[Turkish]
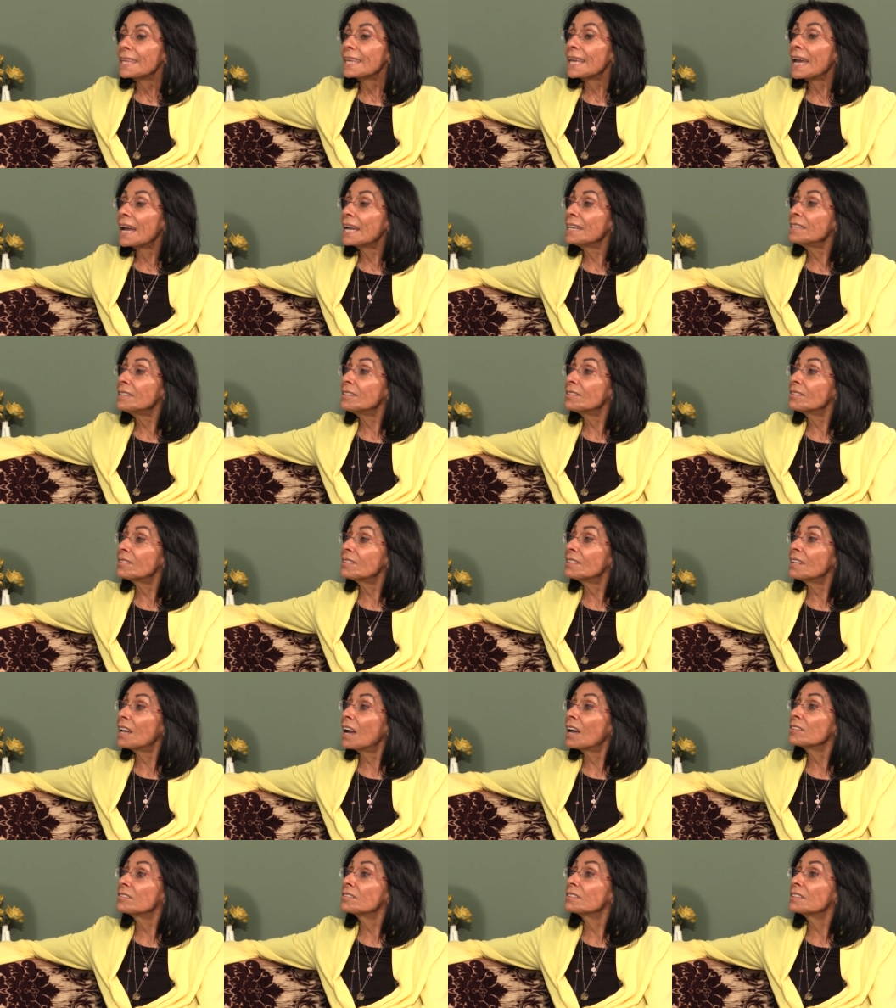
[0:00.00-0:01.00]
Kendisine
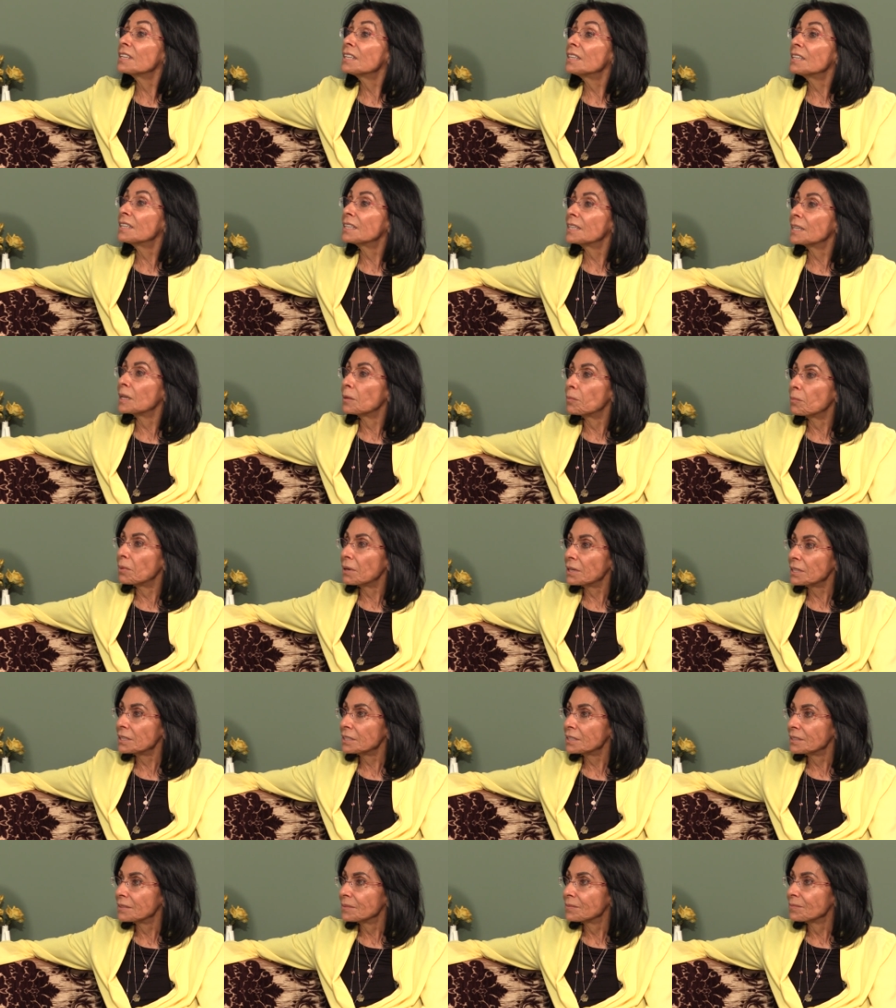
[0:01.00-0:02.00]
hastalık
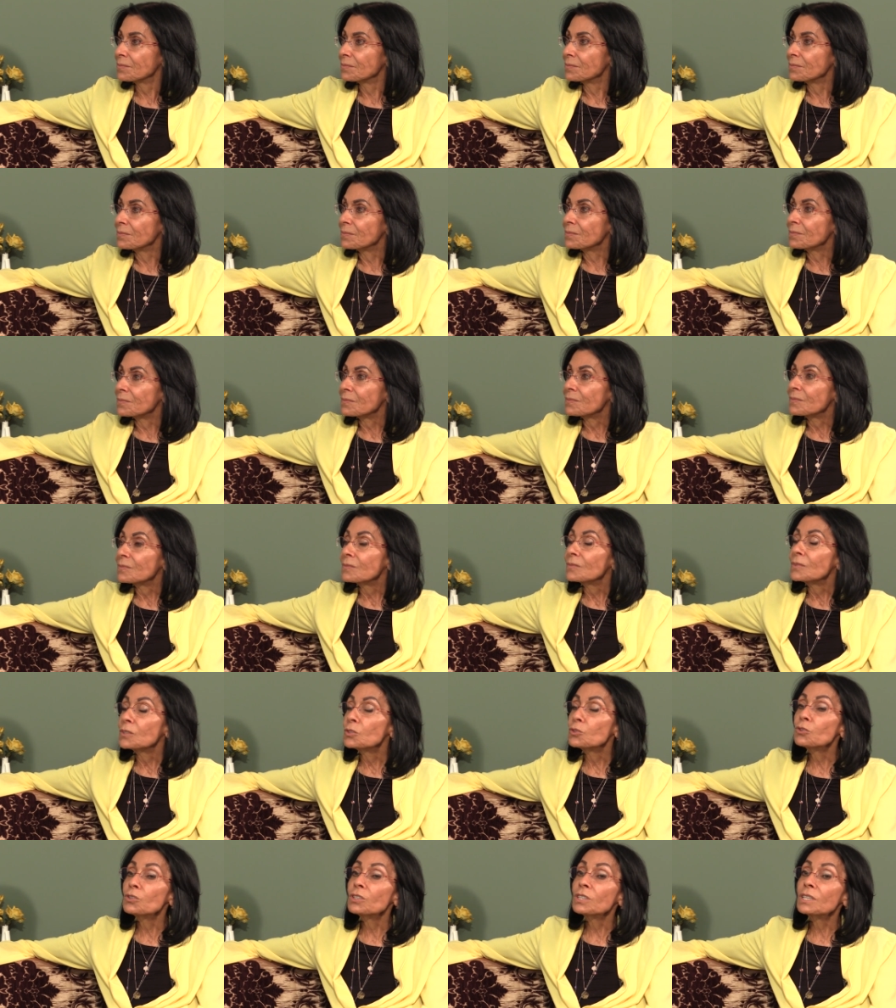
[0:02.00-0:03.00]
yapar. Hı.
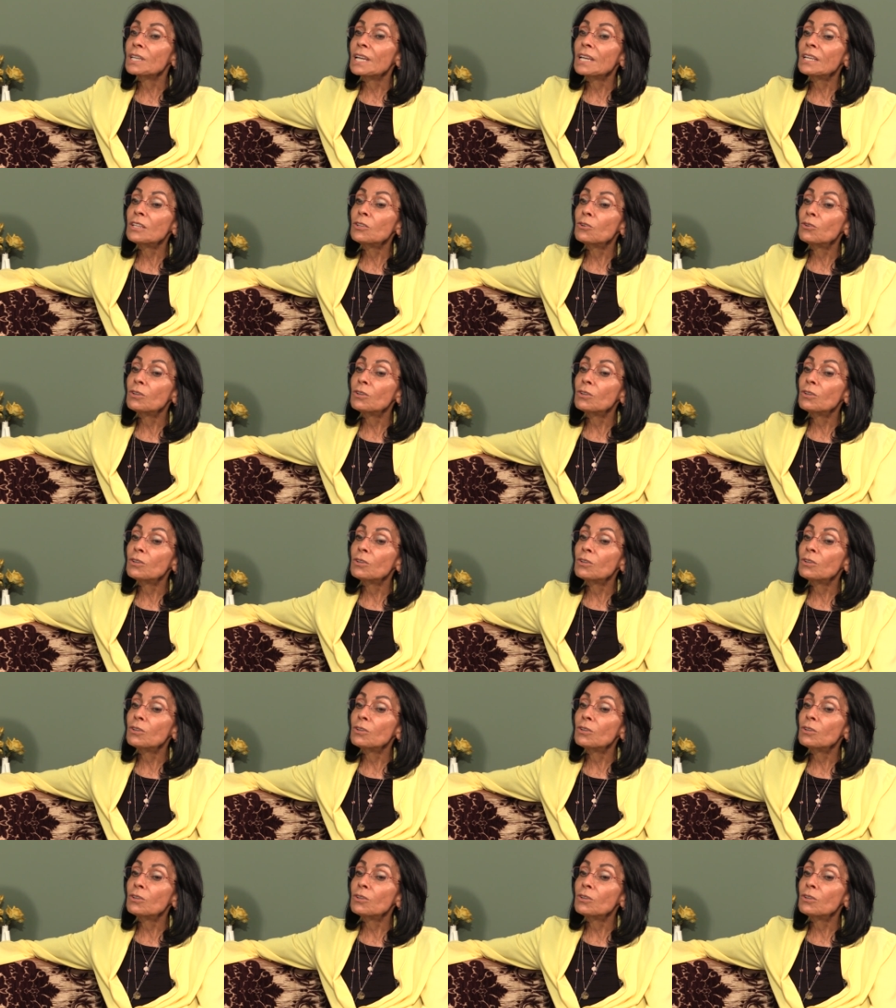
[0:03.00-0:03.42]
Çünkü en